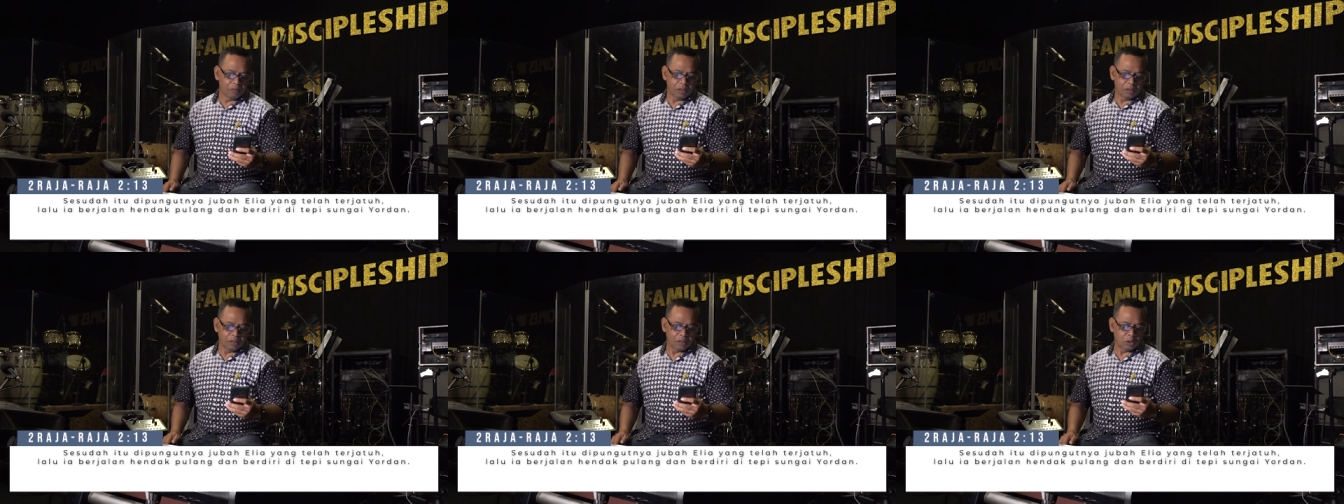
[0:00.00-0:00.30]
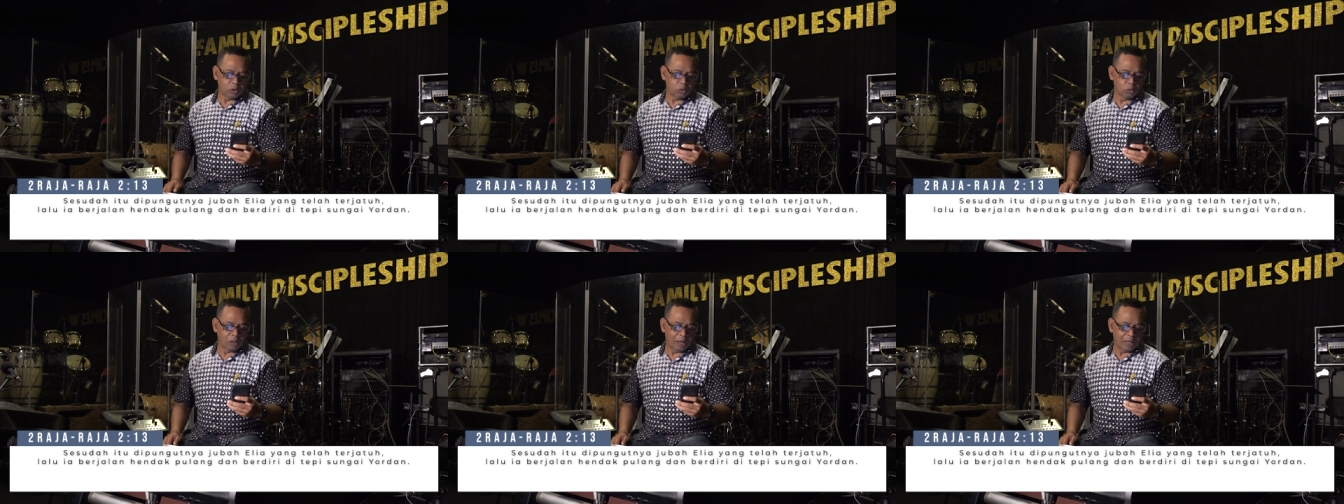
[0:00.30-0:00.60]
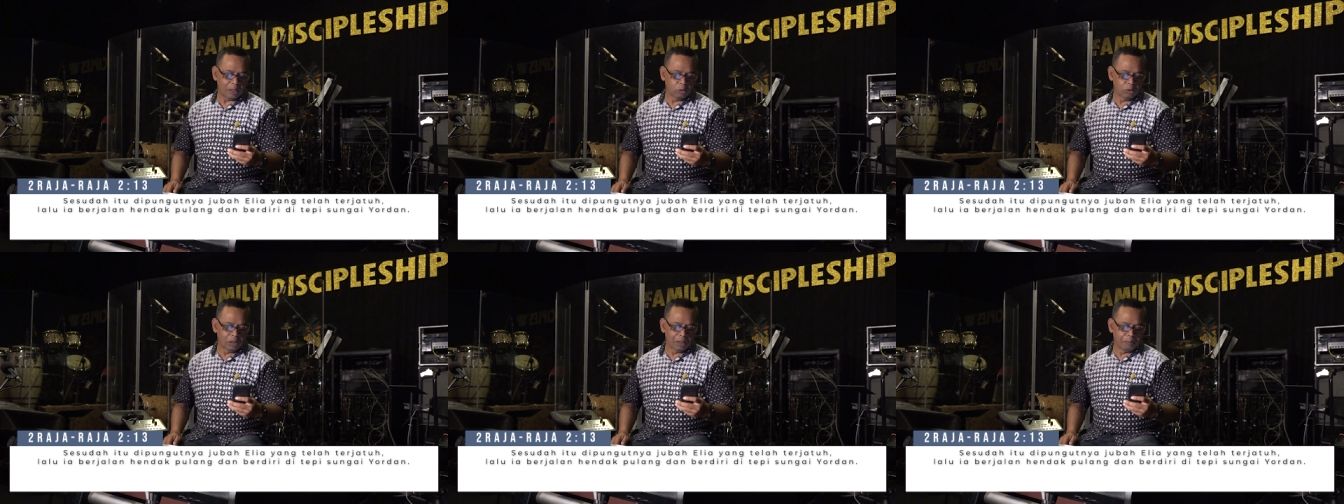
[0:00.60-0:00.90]

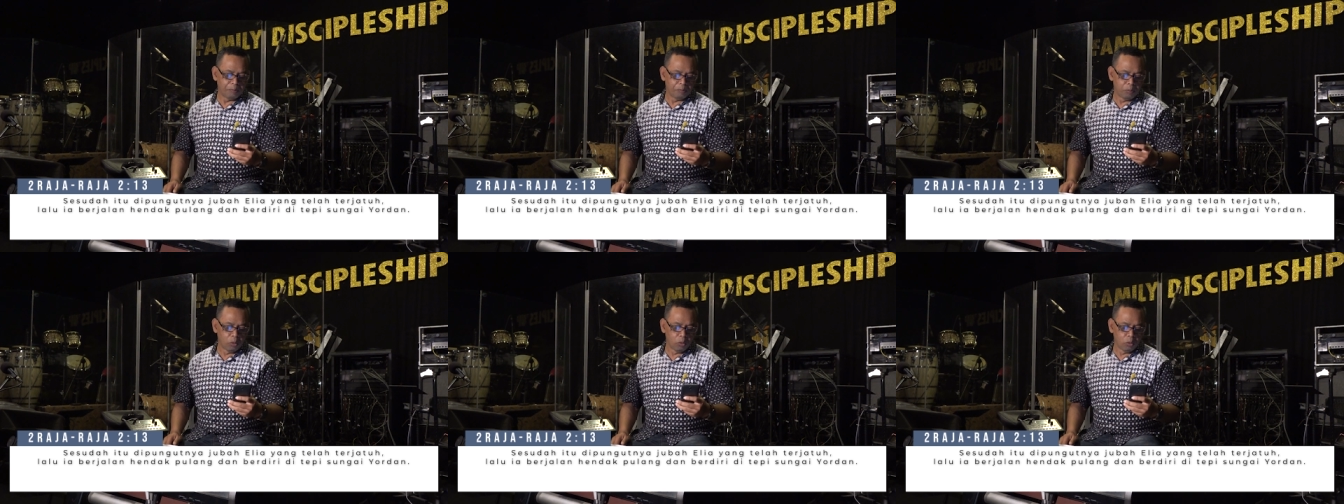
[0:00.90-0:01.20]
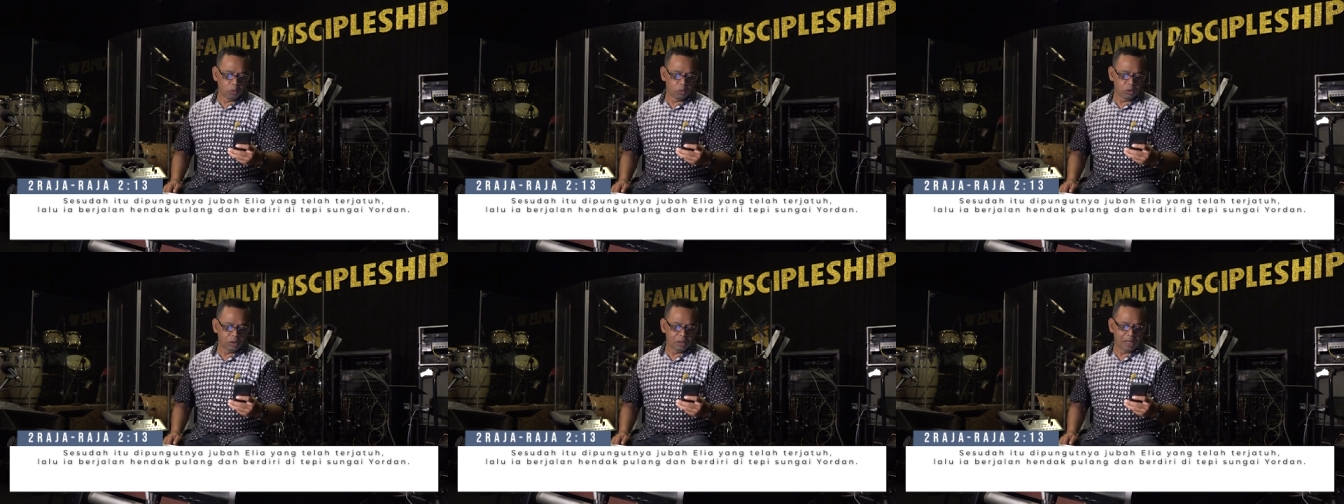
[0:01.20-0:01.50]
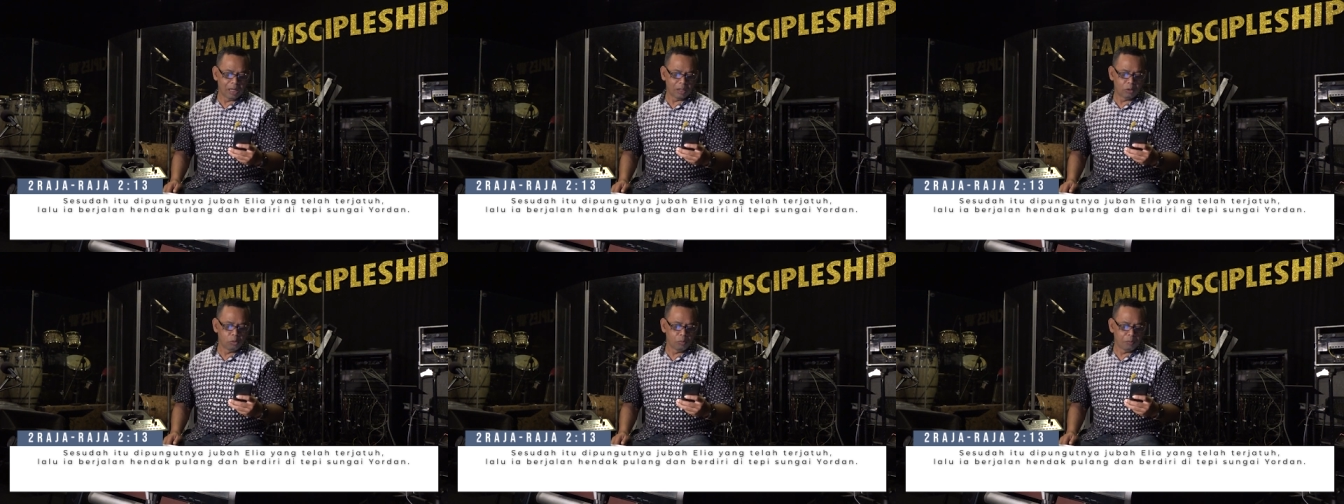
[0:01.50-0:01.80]
Sesudah itu
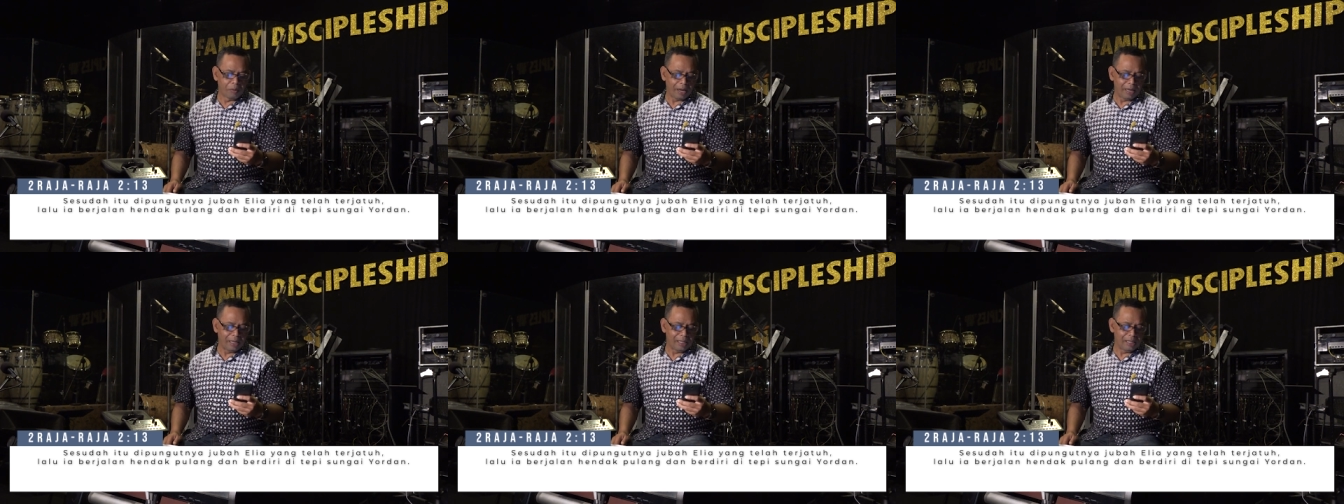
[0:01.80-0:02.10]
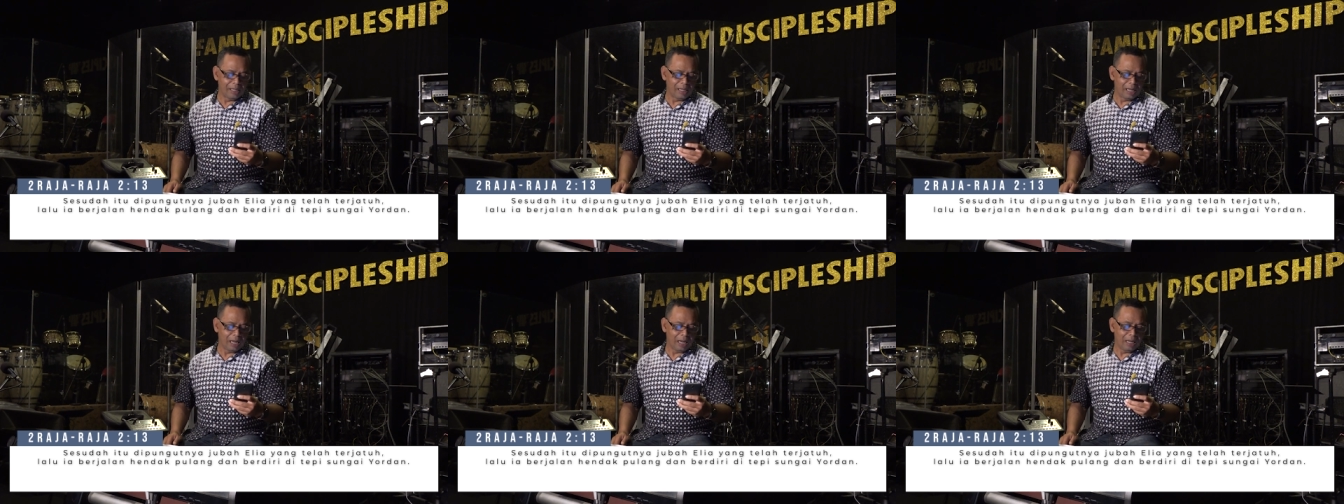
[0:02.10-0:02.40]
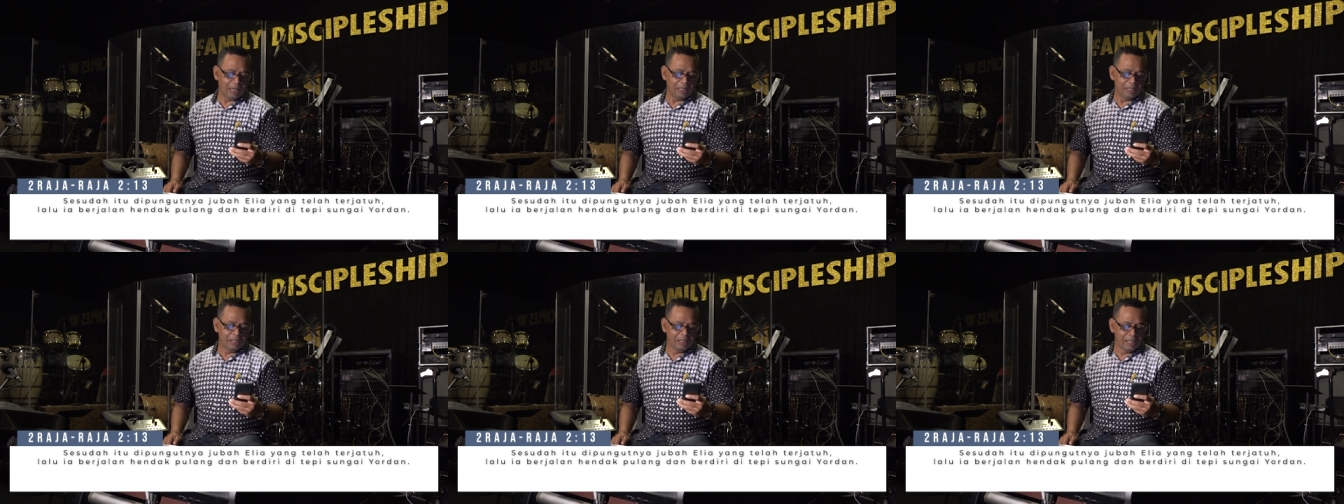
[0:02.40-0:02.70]
dipungutnya jubah
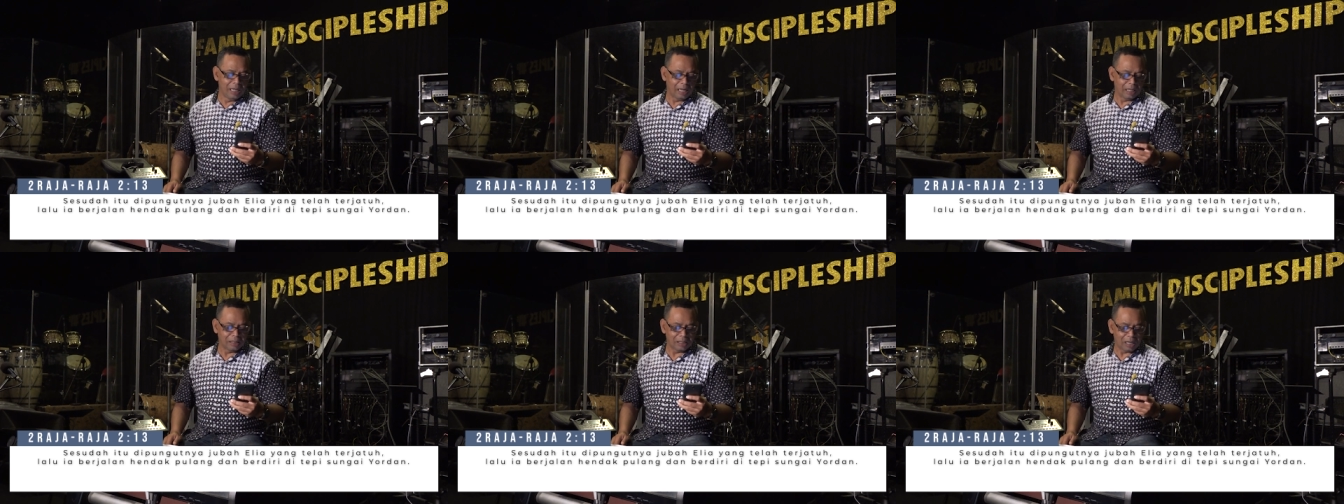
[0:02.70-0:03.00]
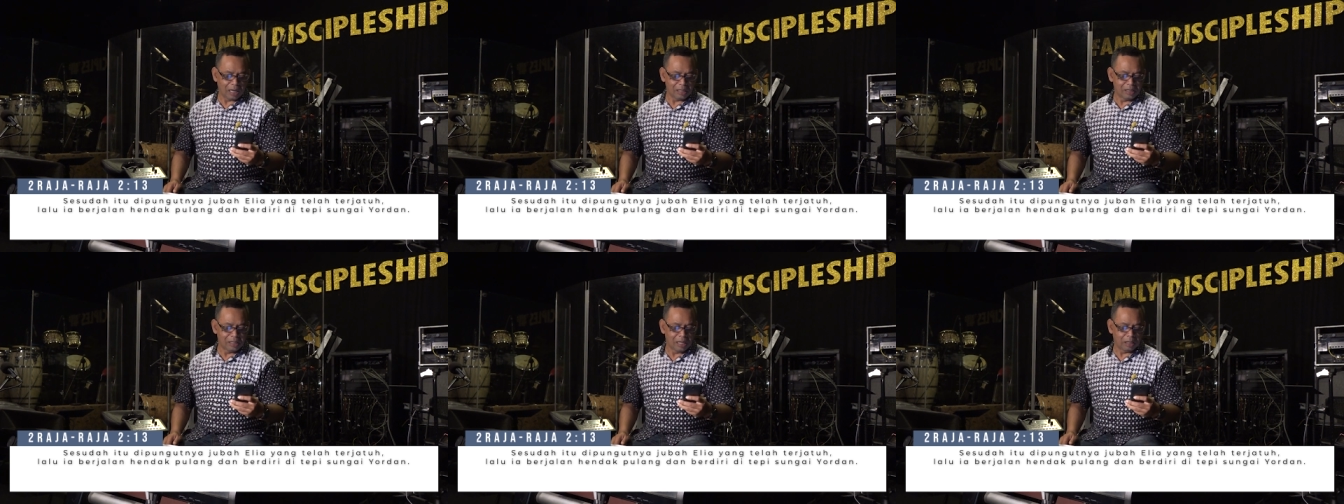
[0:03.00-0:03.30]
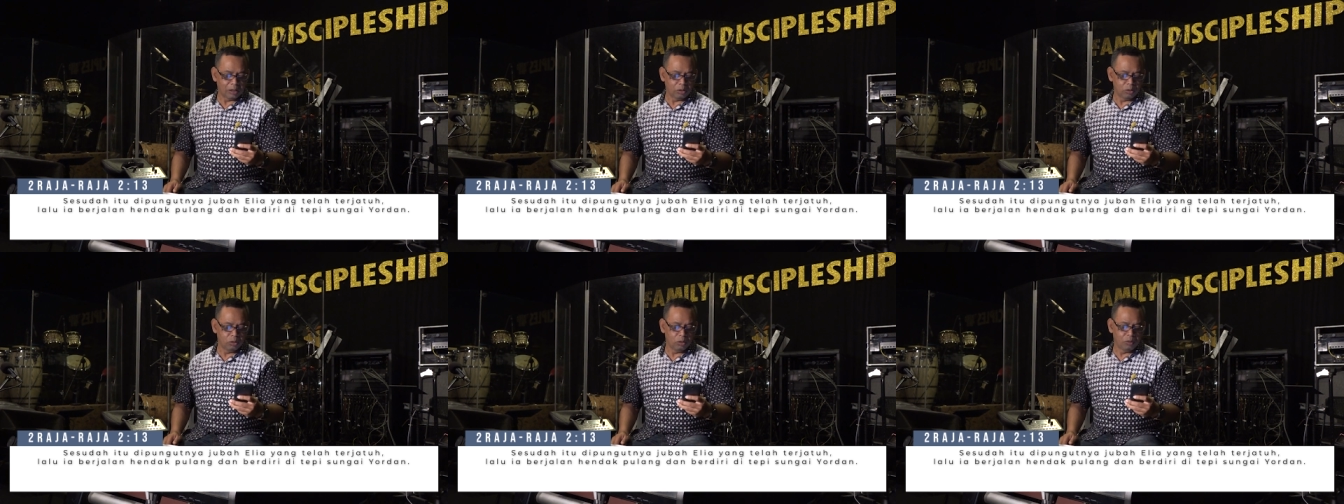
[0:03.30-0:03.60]
Elia yang telah
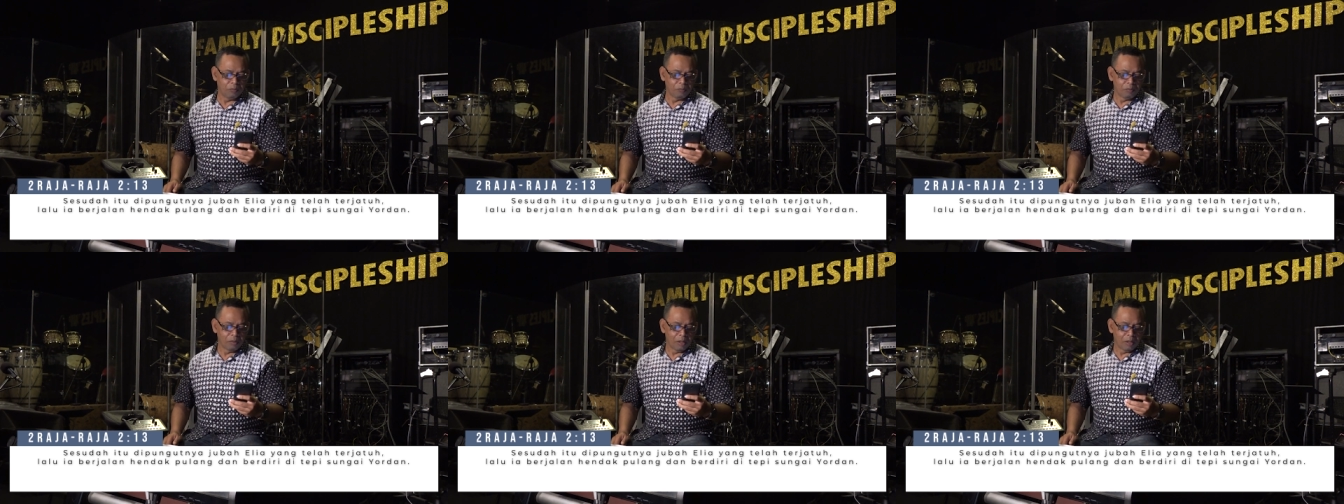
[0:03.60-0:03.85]
jatuh